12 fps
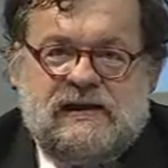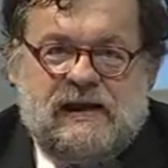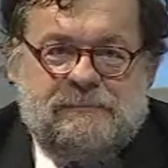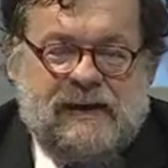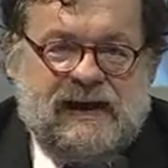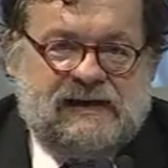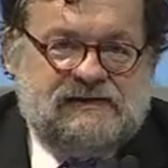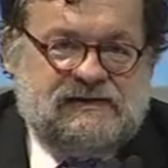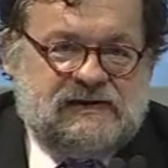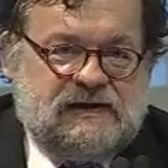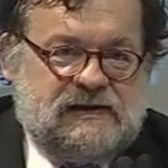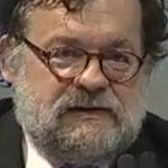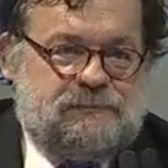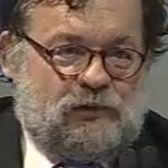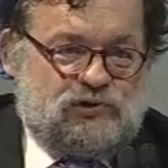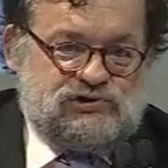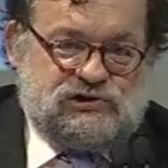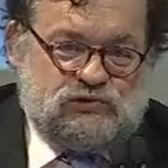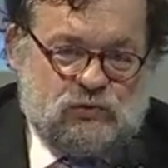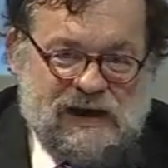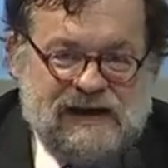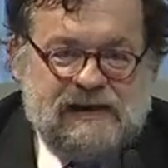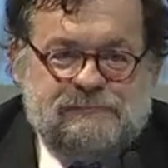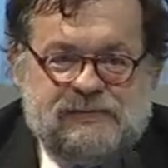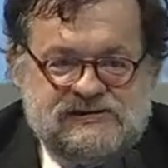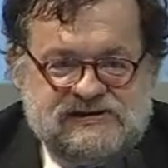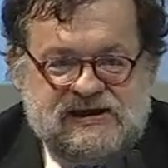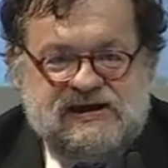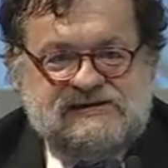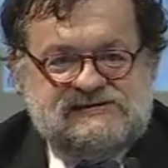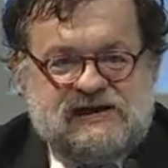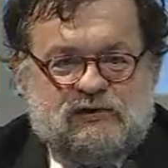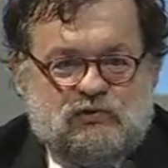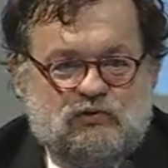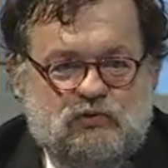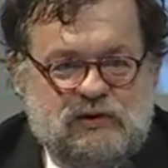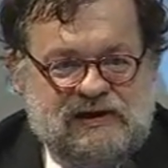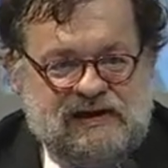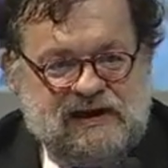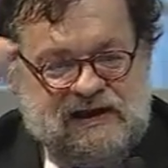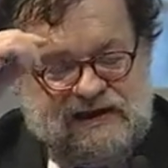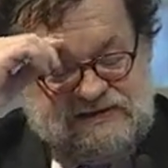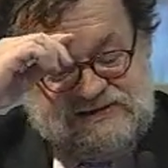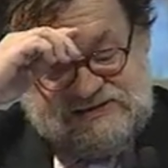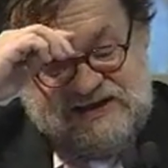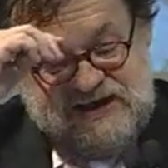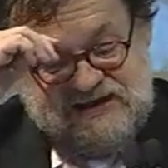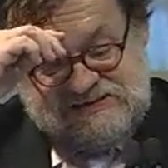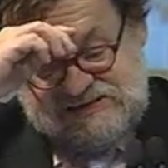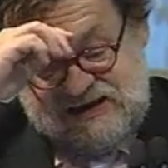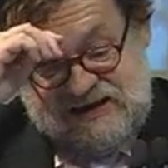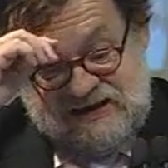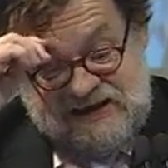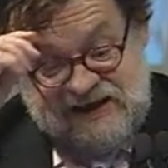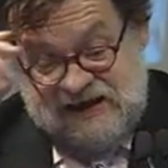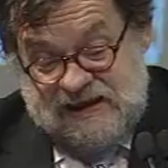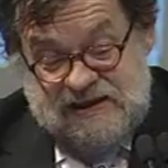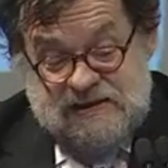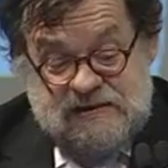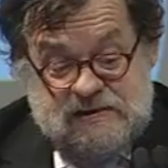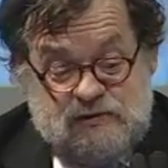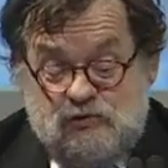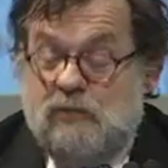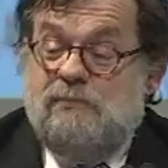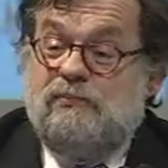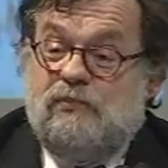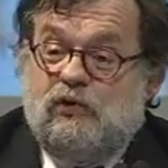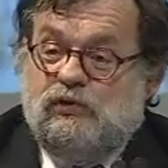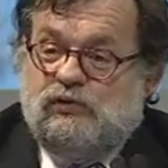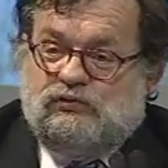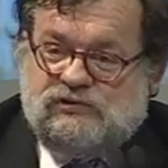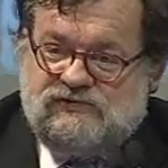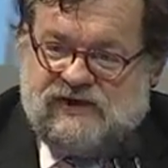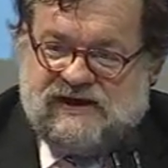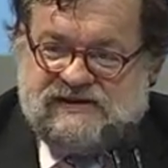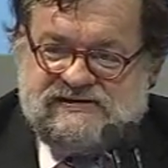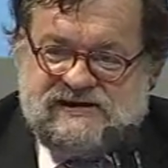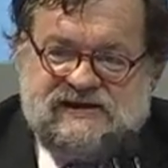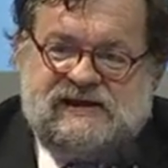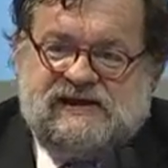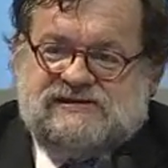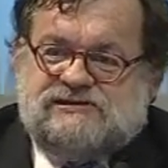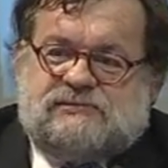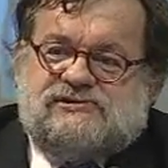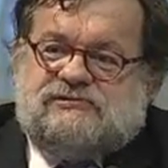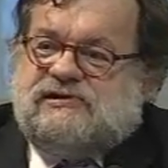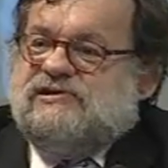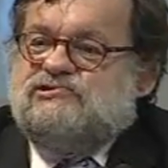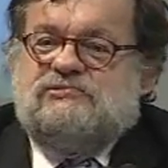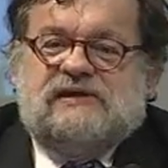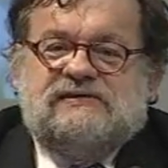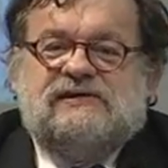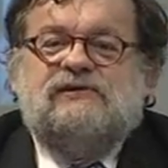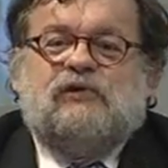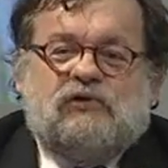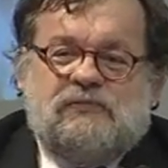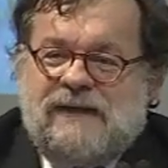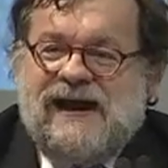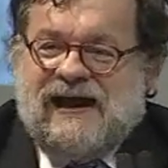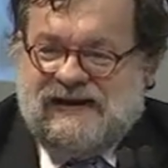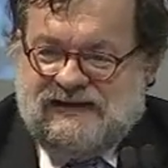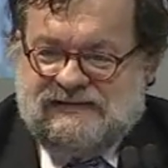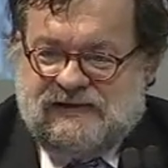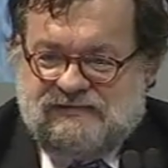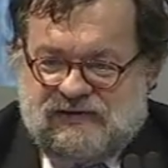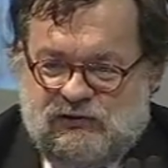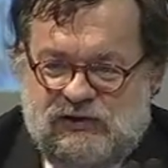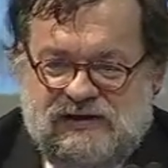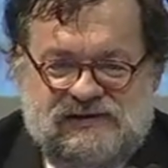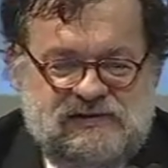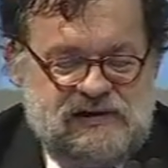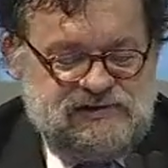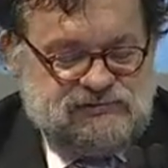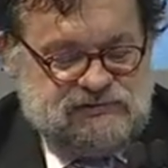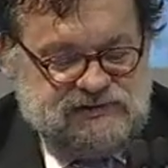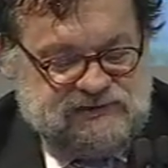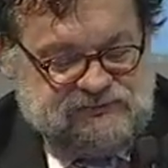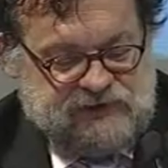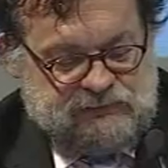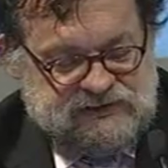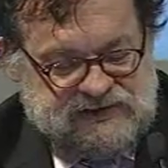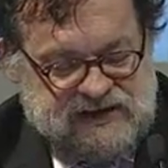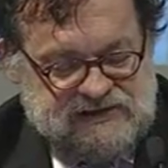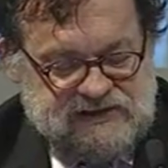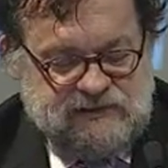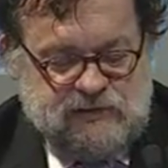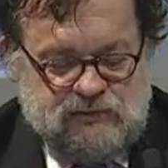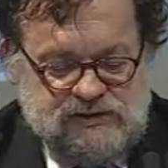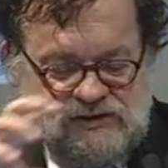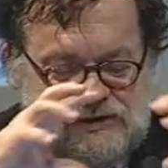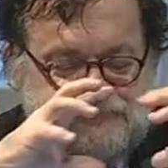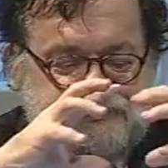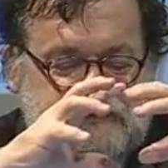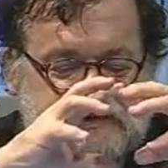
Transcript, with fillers: la parte progettuale in presenza con quella a distanza e che non molto diversa era la situazione degli studenti normali, tra virgolette, degli studenti frequentanti, e quindi